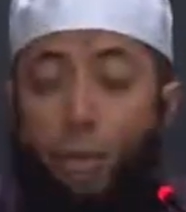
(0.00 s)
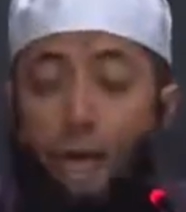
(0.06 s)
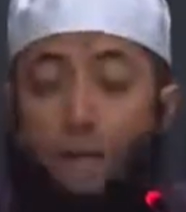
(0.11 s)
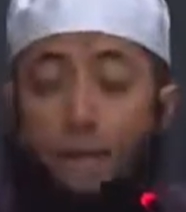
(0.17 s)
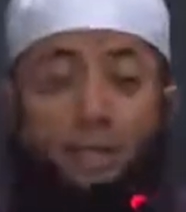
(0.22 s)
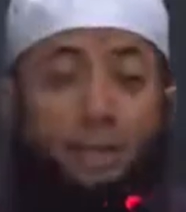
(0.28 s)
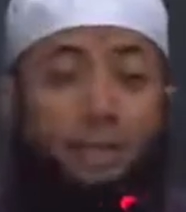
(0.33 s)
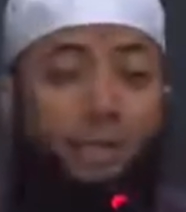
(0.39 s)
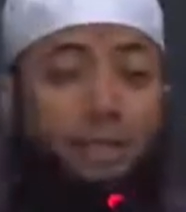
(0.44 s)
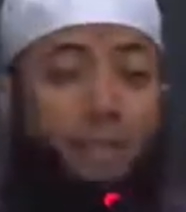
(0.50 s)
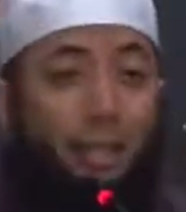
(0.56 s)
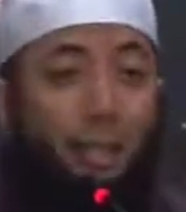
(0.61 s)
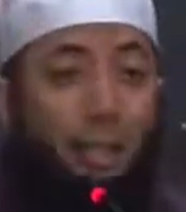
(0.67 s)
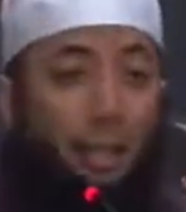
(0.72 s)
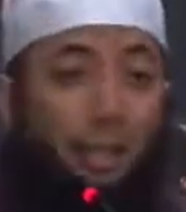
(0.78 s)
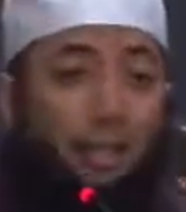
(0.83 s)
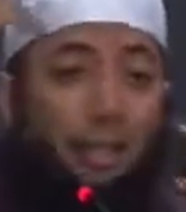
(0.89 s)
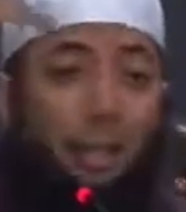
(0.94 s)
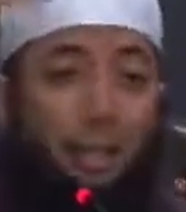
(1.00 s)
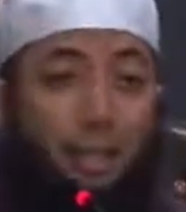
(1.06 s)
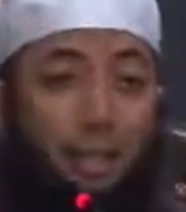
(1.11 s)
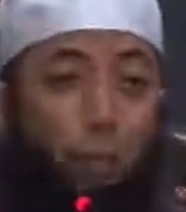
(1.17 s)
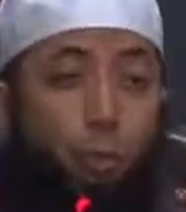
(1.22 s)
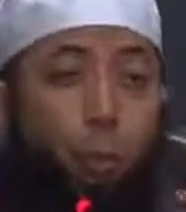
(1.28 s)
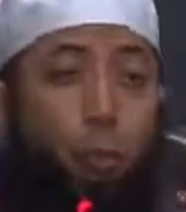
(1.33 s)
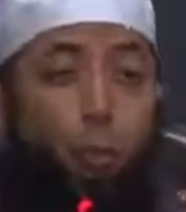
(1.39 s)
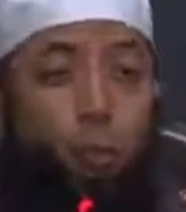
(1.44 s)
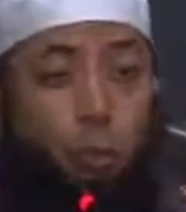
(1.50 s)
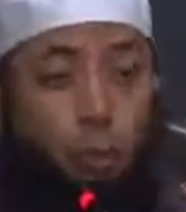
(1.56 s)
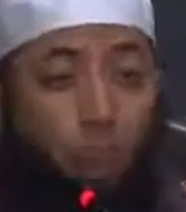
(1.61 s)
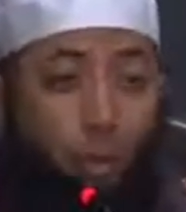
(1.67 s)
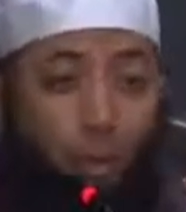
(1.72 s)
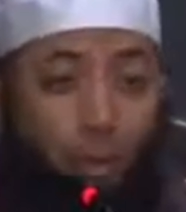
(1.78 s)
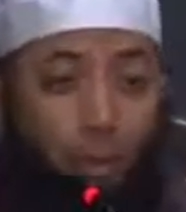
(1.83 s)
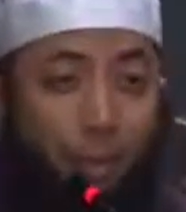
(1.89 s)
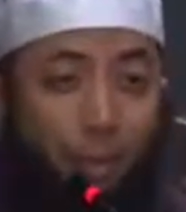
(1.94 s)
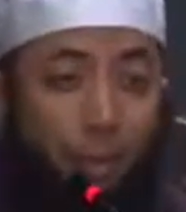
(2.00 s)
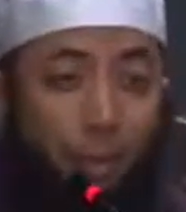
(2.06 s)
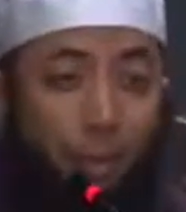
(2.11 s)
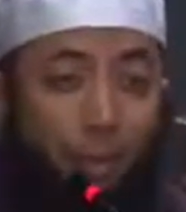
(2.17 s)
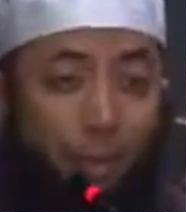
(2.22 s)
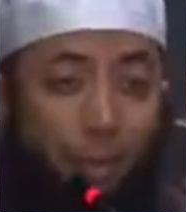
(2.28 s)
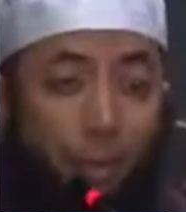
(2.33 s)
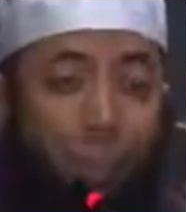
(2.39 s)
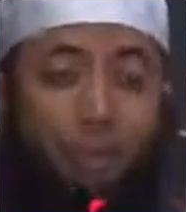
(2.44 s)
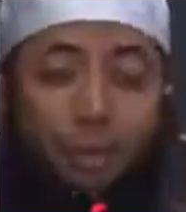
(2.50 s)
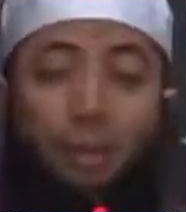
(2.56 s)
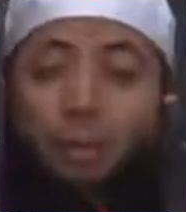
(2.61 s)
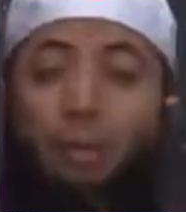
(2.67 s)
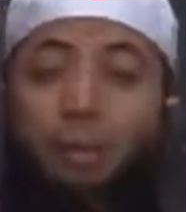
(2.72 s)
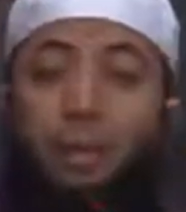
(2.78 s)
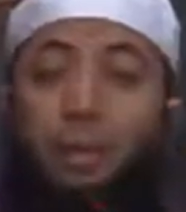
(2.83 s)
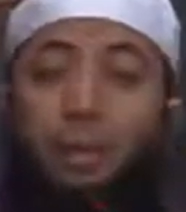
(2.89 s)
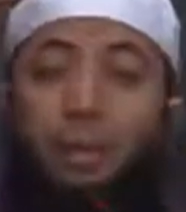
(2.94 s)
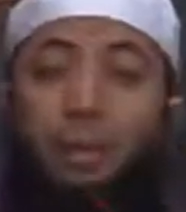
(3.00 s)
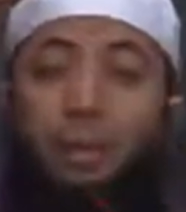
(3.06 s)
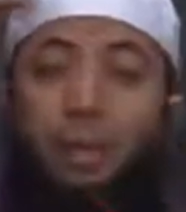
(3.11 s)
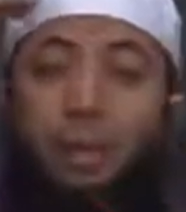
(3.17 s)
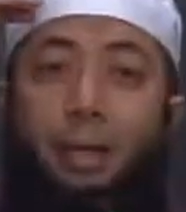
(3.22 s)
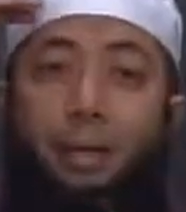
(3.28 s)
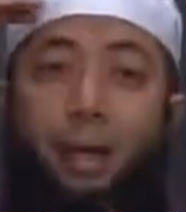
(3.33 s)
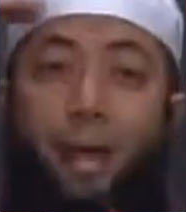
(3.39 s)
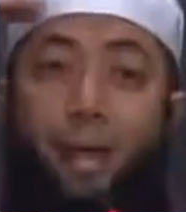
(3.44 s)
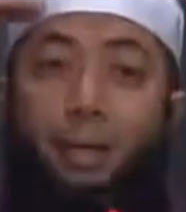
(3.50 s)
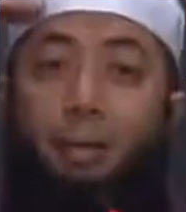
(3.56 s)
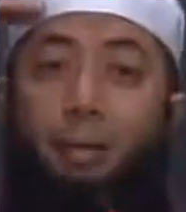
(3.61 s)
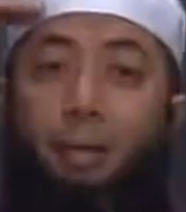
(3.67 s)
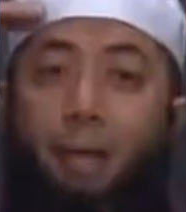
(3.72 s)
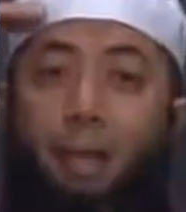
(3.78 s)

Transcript: asasi, asas, usul namanya. Seperti misalnya ada